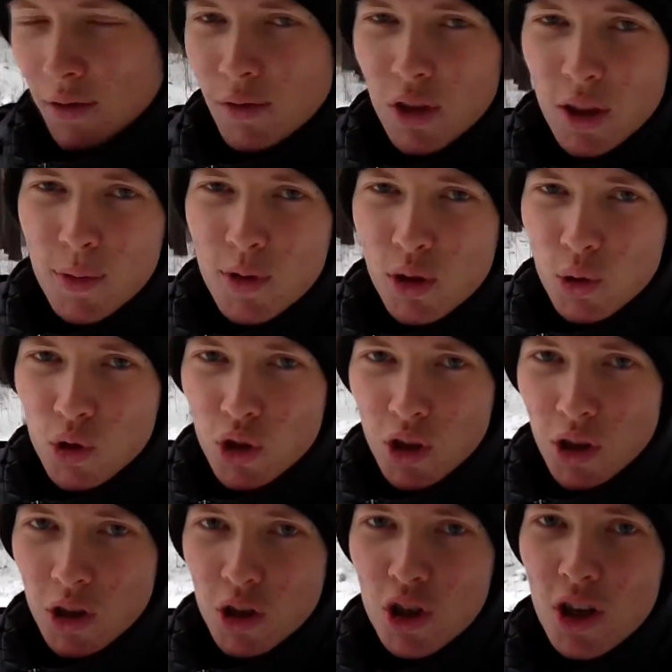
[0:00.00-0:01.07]
В этом
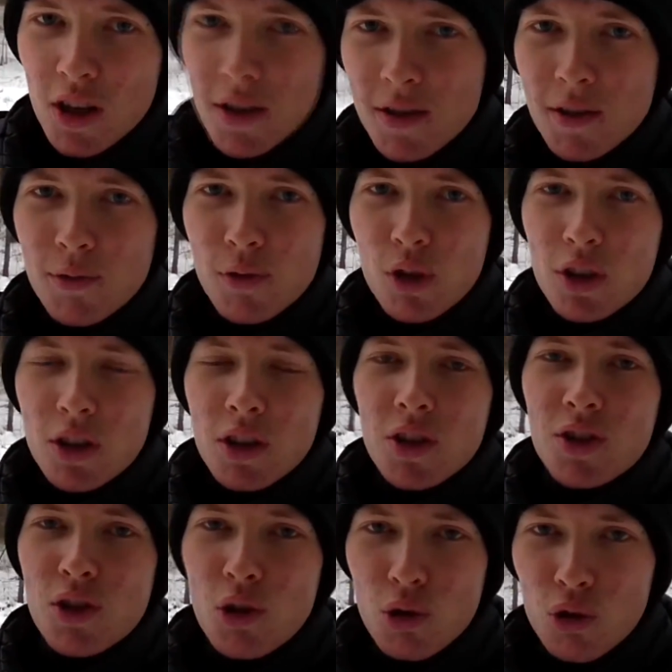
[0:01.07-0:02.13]
случае шанс выйти к
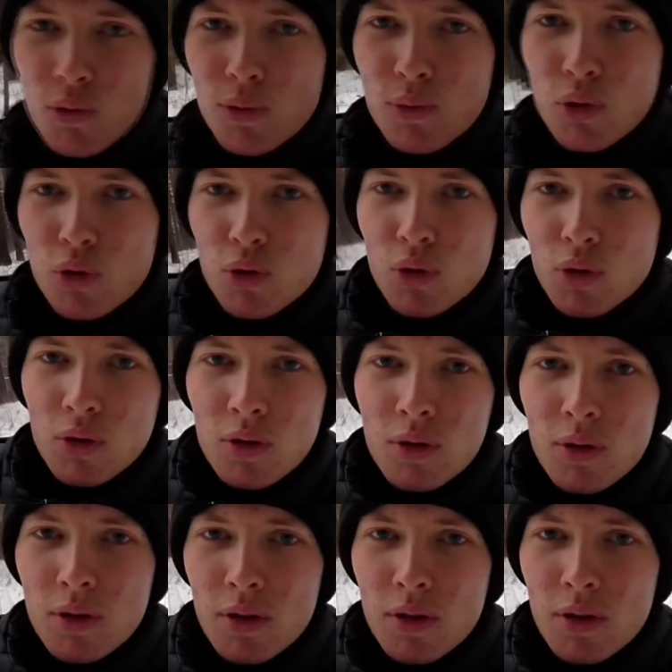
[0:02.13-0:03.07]
населенному пункту